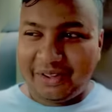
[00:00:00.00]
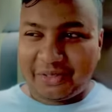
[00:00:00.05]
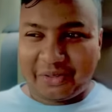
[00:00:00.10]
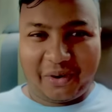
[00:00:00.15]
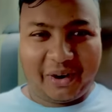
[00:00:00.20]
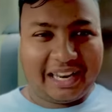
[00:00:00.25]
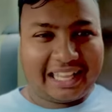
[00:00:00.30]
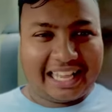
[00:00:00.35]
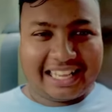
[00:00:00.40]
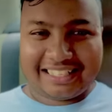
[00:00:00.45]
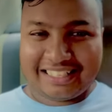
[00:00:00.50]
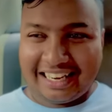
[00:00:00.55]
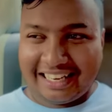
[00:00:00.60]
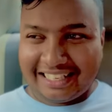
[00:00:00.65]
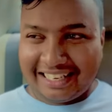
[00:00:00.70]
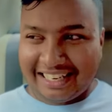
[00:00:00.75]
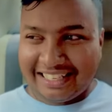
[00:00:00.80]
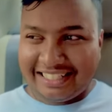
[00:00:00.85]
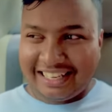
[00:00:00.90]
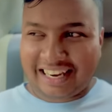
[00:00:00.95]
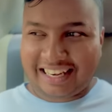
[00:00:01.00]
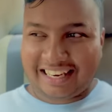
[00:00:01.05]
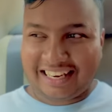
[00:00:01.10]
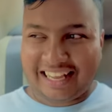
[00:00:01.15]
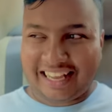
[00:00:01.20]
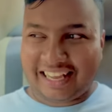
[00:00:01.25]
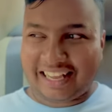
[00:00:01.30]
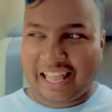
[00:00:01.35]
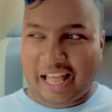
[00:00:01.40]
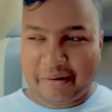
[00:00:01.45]
তো অনেক এক্সাইটেড জানি
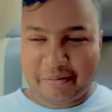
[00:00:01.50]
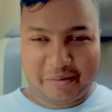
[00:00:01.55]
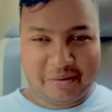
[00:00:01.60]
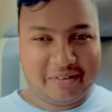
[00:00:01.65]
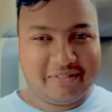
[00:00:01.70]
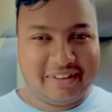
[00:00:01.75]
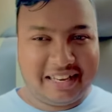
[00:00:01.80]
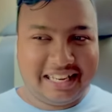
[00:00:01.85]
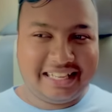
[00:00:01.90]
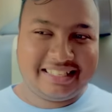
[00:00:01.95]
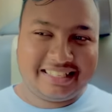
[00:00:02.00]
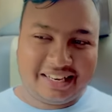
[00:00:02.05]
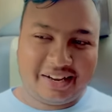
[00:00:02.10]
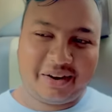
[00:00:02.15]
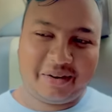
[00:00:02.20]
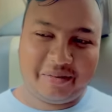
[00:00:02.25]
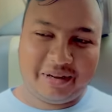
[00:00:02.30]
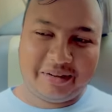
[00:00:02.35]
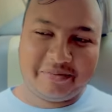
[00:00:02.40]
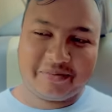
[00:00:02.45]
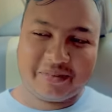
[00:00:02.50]
না কেমন ফিলিংসটা হবে